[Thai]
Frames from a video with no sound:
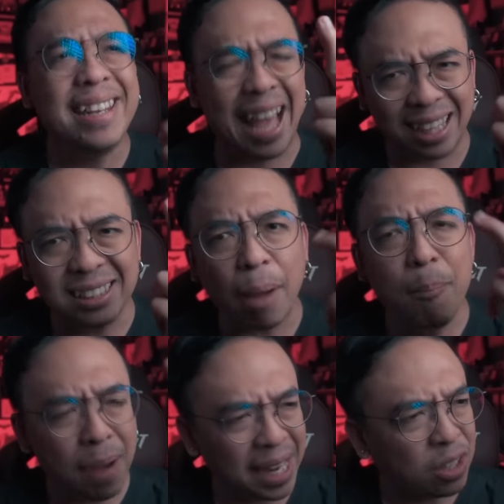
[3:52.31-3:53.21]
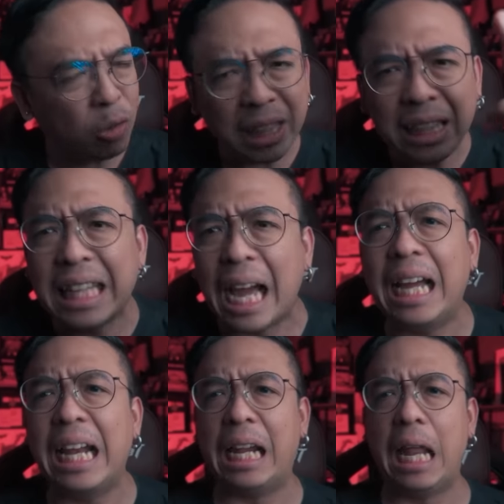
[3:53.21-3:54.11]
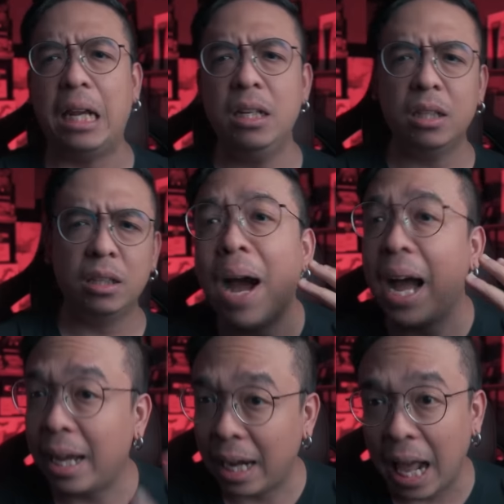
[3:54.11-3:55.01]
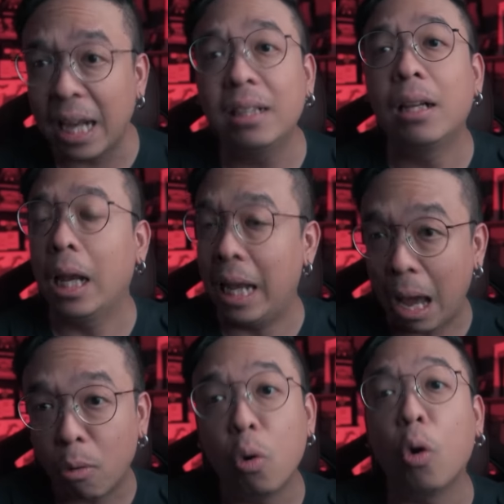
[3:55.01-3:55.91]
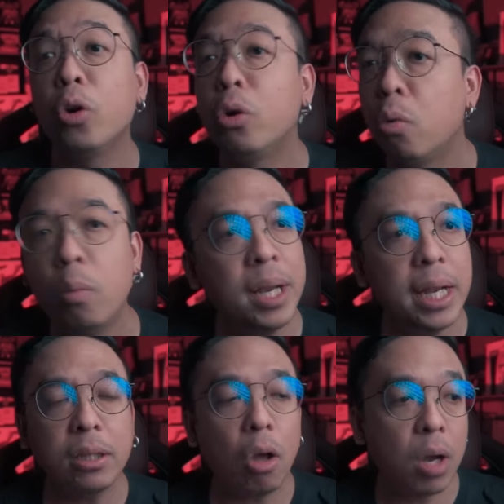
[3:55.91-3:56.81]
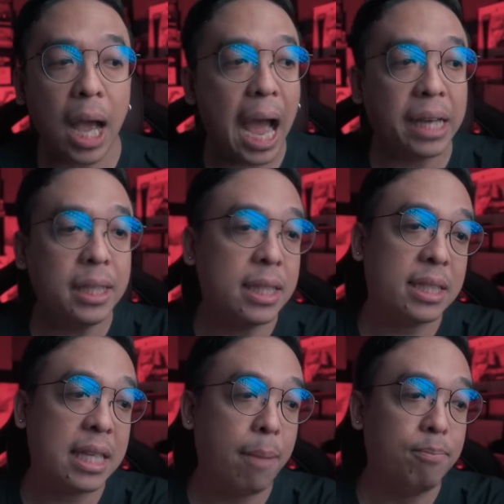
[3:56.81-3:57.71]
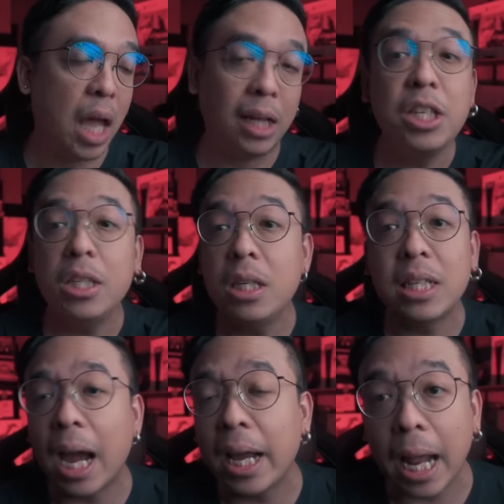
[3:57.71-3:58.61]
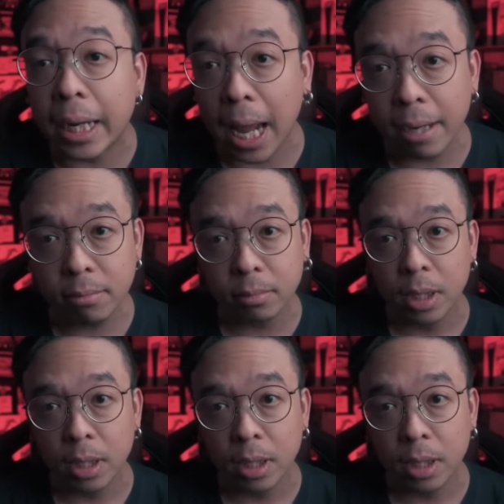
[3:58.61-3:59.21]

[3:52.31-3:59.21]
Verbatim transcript: หนังทำไมต้องจริงจังขนาดนั้น บางครั้งเราคนดูไม่ได้ต้องการที่จะเสพหนังที่จริงจังขนาดนั้น